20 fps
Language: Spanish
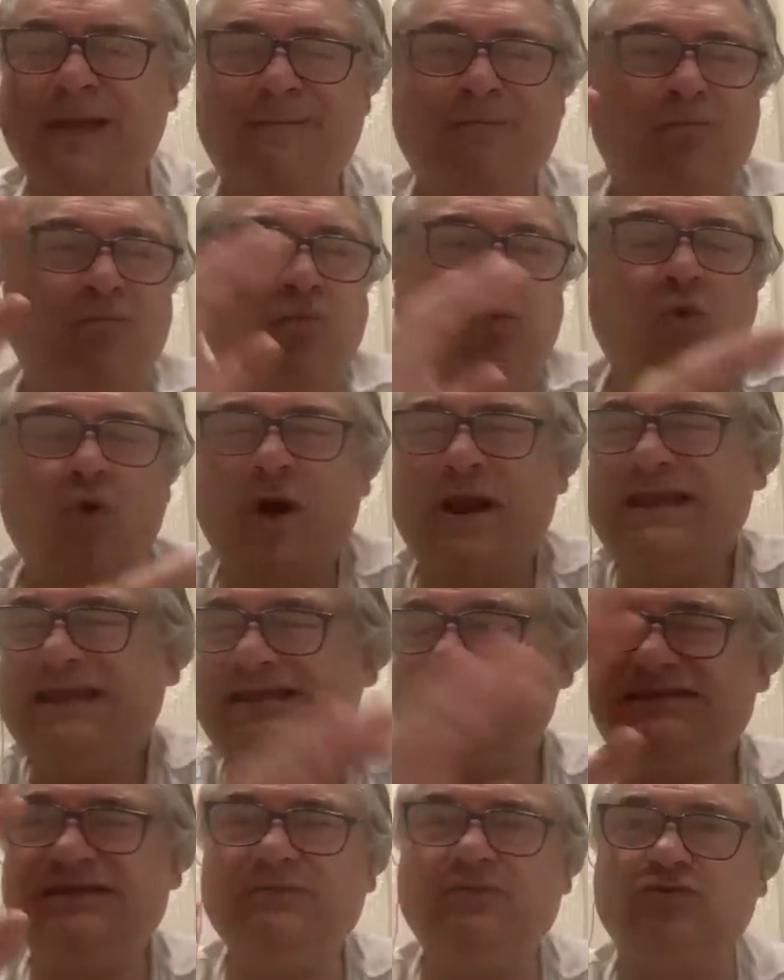
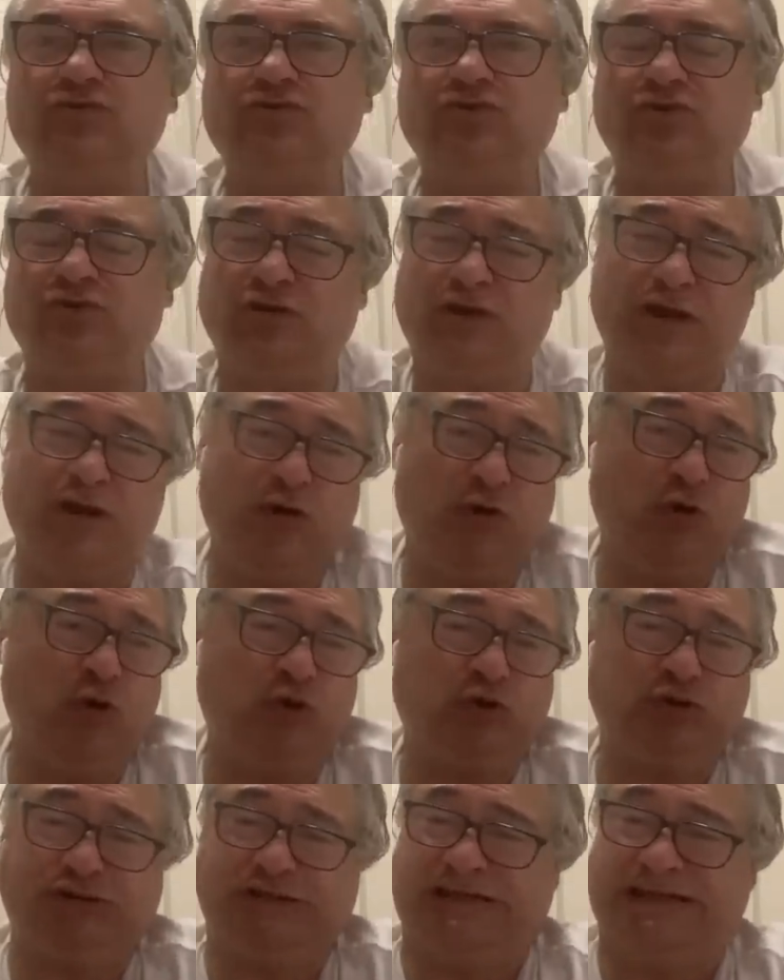Buenísimos no,
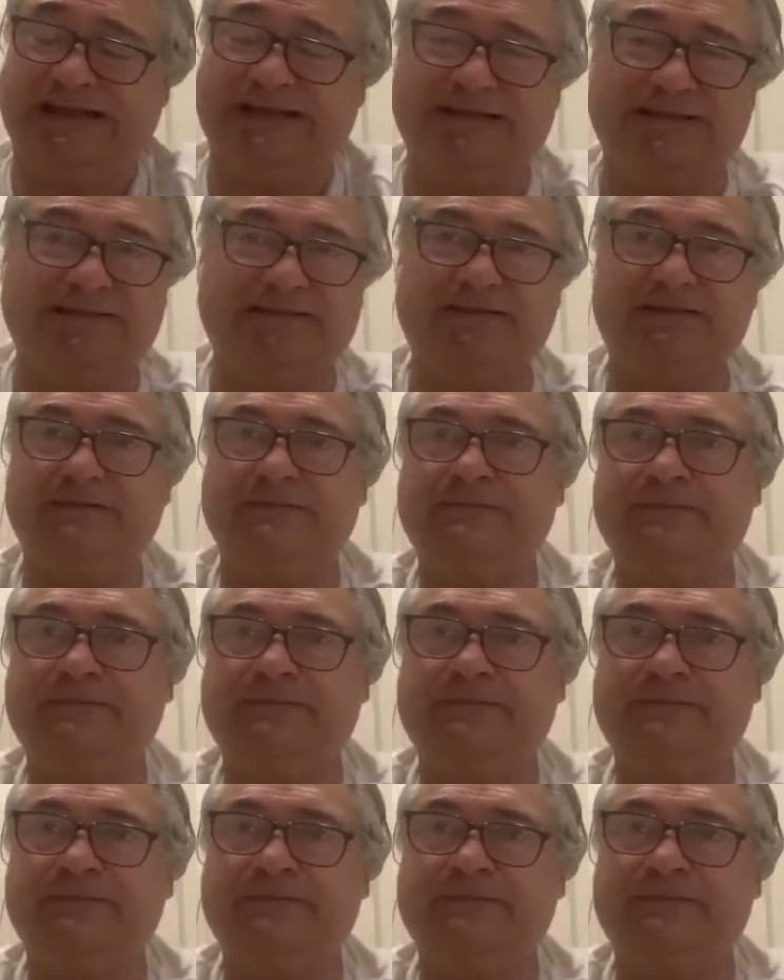lo siguiente.